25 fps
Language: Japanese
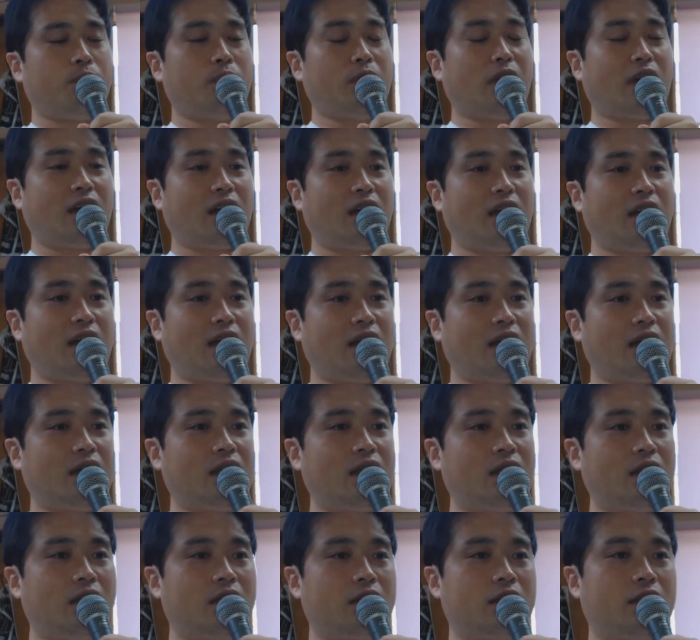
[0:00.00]
だから、
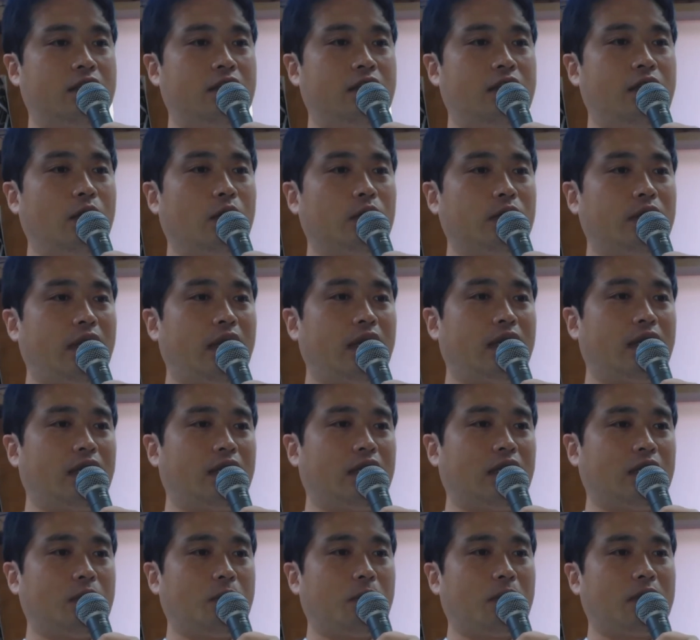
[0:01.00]
企業提
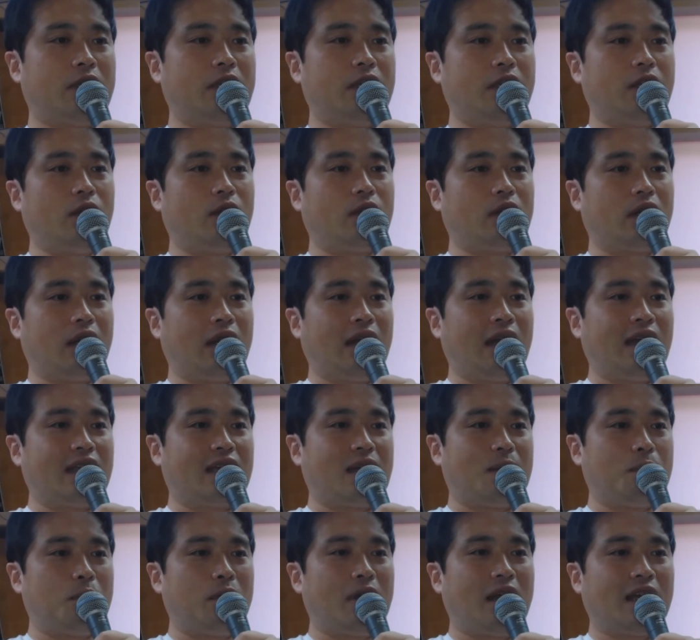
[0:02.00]
携、例えば企業から何
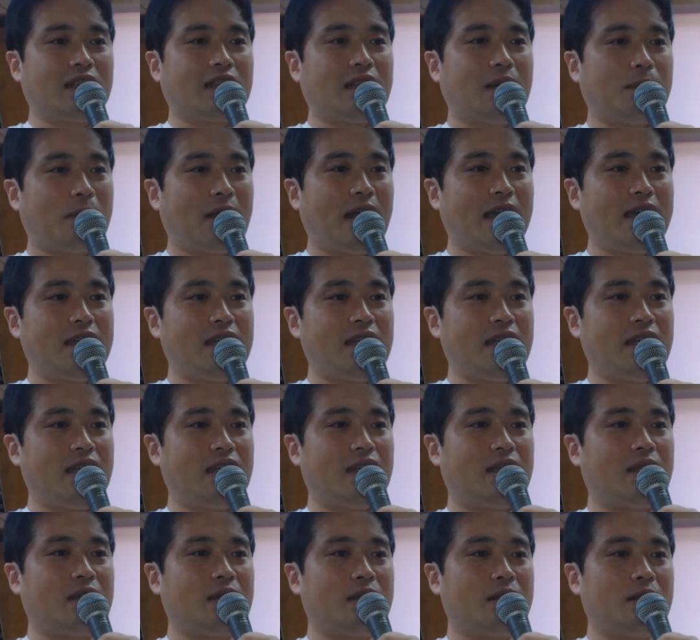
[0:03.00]
かもらった場合
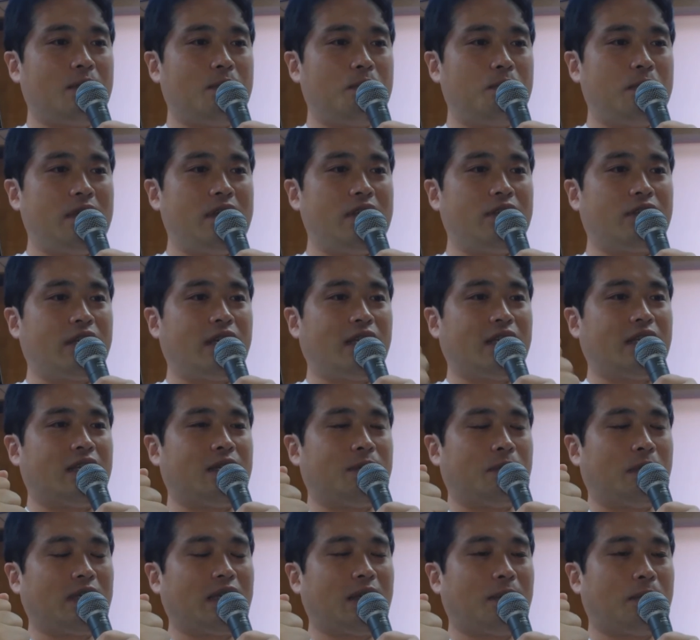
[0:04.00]
に、身につけて
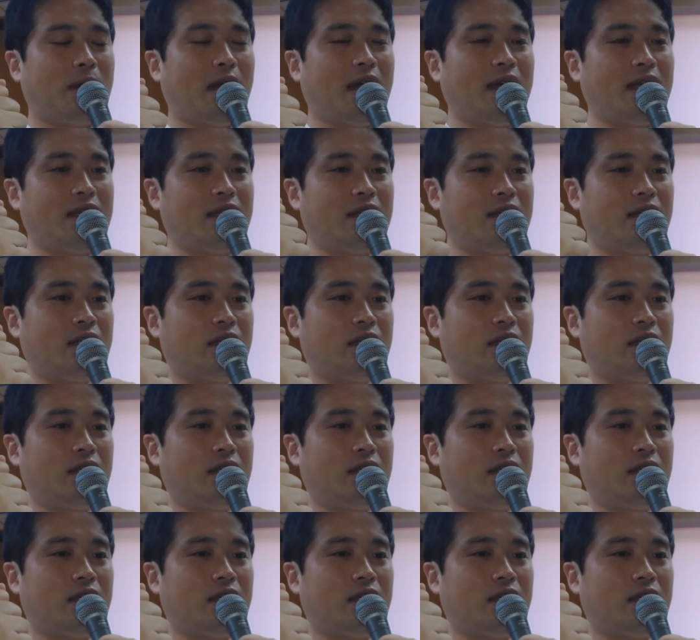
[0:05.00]
しまった場合、